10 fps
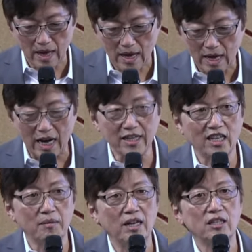
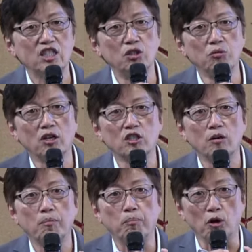하나님의
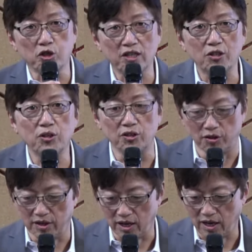진노에서 벗어날 수 있는데